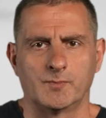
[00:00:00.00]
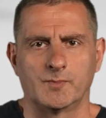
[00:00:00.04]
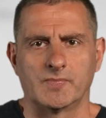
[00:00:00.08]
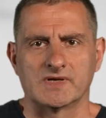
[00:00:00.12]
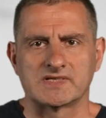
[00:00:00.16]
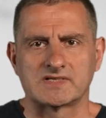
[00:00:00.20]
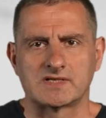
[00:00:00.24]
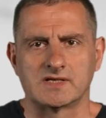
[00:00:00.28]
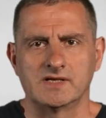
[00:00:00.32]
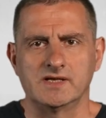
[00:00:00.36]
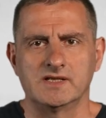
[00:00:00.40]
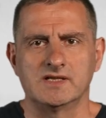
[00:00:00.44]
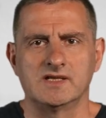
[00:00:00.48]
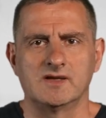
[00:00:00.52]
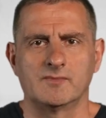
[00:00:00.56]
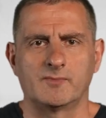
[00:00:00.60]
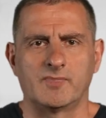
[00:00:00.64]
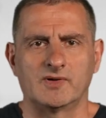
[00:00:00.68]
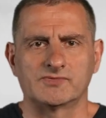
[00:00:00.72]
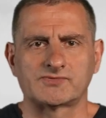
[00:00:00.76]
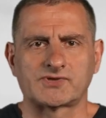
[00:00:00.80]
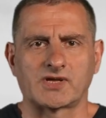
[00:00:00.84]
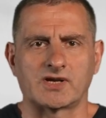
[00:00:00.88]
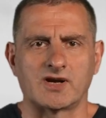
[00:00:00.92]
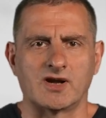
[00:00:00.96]
Последние
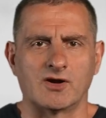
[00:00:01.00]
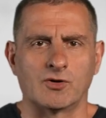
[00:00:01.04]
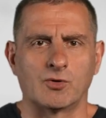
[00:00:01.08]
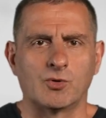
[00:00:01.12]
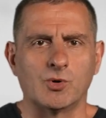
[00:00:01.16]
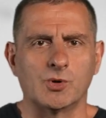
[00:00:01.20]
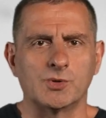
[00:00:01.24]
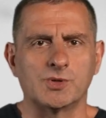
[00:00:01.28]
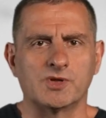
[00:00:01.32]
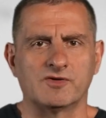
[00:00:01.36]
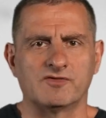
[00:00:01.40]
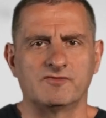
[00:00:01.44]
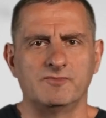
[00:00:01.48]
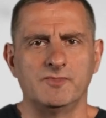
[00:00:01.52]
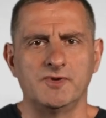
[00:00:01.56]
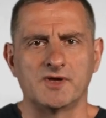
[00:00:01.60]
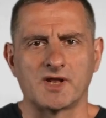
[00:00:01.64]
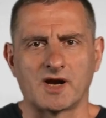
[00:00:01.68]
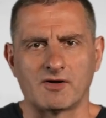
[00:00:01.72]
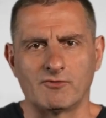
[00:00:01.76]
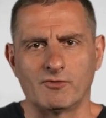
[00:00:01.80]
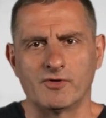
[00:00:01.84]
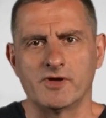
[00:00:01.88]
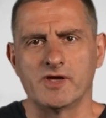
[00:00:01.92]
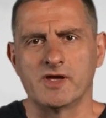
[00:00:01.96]
полтора года в
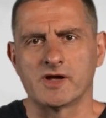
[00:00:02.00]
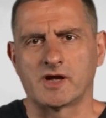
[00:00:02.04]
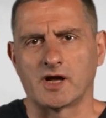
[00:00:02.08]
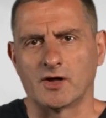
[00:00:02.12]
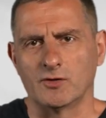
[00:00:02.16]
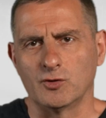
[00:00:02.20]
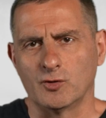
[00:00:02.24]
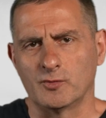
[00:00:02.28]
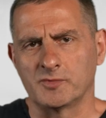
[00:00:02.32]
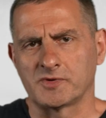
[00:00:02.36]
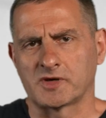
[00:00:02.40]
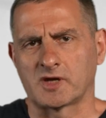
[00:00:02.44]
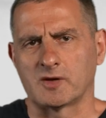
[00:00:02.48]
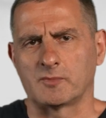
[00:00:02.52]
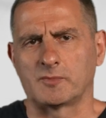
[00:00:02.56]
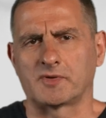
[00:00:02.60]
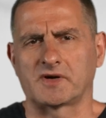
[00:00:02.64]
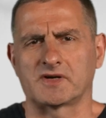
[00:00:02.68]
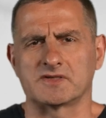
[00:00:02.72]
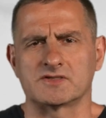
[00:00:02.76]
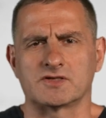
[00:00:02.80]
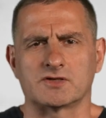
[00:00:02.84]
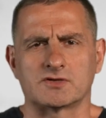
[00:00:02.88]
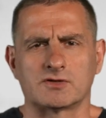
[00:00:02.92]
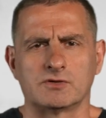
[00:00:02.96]
мировой экономике
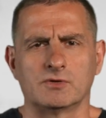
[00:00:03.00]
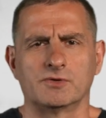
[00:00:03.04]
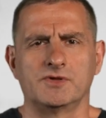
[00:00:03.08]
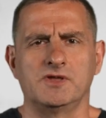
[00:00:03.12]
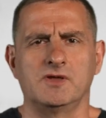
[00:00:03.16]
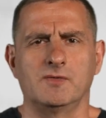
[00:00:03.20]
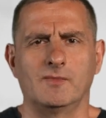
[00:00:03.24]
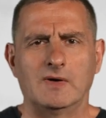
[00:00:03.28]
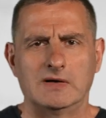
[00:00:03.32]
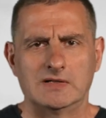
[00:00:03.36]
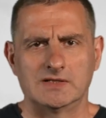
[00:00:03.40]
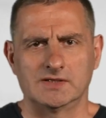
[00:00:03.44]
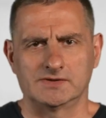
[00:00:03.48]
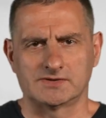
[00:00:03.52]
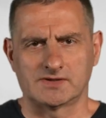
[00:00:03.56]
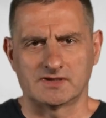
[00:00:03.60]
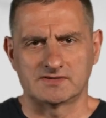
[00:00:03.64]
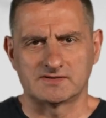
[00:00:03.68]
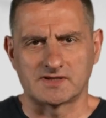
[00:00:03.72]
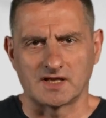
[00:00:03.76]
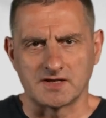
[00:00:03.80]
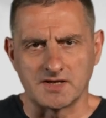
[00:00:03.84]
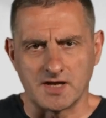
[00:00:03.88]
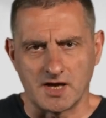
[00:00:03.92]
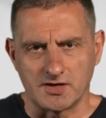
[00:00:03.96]
произошло немало
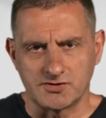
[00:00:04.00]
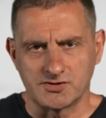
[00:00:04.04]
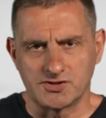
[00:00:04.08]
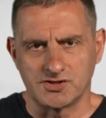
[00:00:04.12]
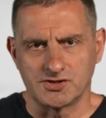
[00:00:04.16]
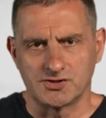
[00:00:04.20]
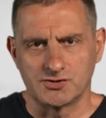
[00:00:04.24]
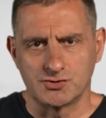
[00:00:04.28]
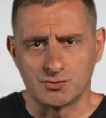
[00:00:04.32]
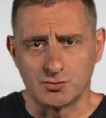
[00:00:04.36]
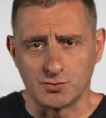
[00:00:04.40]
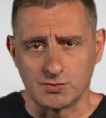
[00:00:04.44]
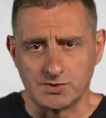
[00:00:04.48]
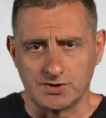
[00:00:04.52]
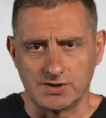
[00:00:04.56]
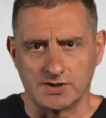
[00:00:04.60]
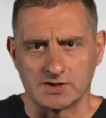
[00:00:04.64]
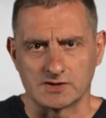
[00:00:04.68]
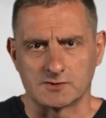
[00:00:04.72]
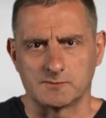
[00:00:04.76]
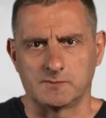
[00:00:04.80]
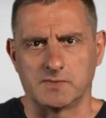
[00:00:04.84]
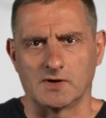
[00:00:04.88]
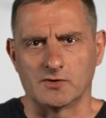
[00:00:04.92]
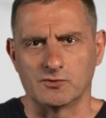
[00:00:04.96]
настоящих
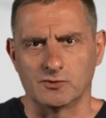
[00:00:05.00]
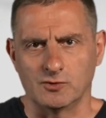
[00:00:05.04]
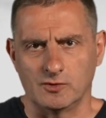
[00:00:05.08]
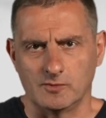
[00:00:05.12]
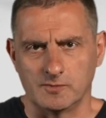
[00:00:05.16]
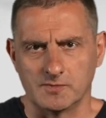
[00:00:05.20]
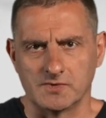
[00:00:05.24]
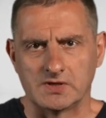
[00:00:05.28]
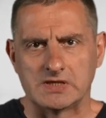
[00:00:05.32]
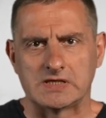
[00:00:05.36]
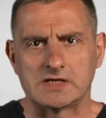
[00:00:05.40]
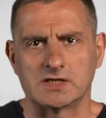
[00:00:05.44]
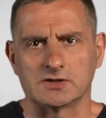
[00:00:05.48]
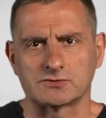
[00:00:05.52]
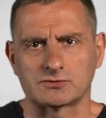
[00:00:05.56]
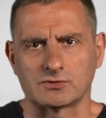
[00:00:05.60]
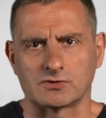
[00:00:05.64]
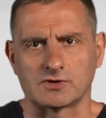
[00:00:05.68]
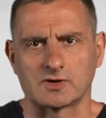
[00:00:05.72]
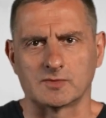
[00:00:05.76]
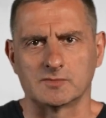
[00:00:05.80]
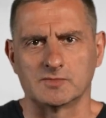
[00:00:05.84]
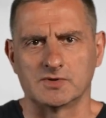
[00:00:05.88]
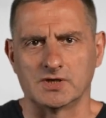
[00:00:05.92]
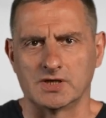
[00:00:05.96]
чудес, подобных
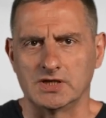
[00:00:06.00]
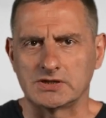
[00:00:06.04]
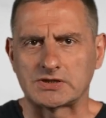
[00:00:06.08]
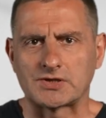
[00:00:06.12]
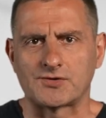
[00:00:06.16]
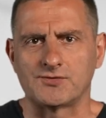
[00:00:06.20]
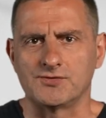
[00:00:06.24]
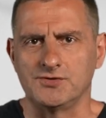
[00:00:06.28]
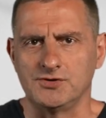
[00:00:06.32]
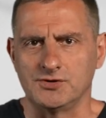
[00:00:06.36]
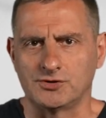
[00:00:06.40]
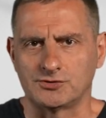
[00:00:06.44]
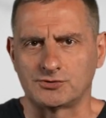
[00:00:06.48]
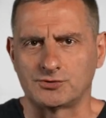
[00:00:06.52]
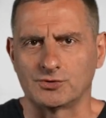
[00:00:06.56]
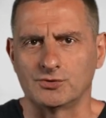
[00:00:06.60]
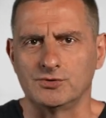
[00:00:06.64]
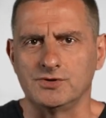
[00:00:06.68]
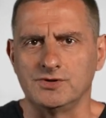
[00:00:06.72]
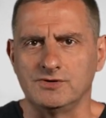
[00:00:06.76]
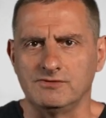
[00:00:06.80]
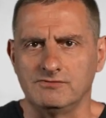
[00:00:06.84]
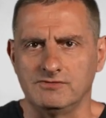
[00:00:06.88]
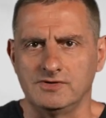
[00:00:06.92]
которым до этого никто не